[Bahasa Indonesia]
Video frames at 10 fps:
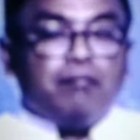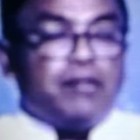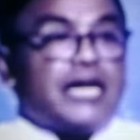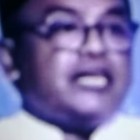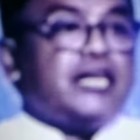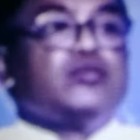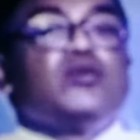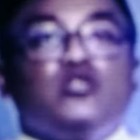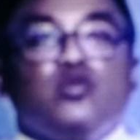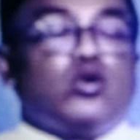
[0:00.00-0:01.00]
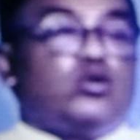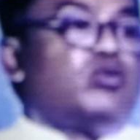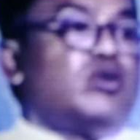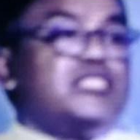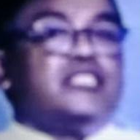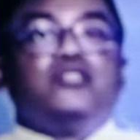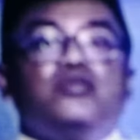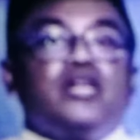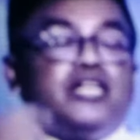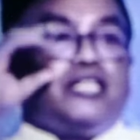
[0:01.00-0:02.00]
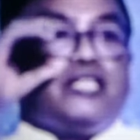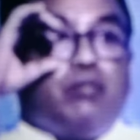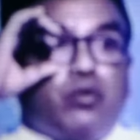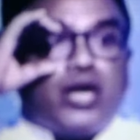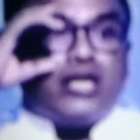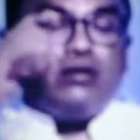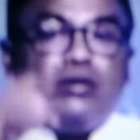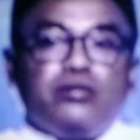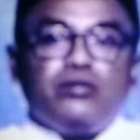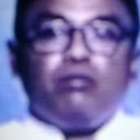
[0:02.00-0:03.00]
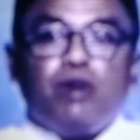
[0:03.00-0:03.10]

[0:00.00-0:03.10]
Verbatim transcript: belajar juga turotun nasihin juga kita temukan kok itu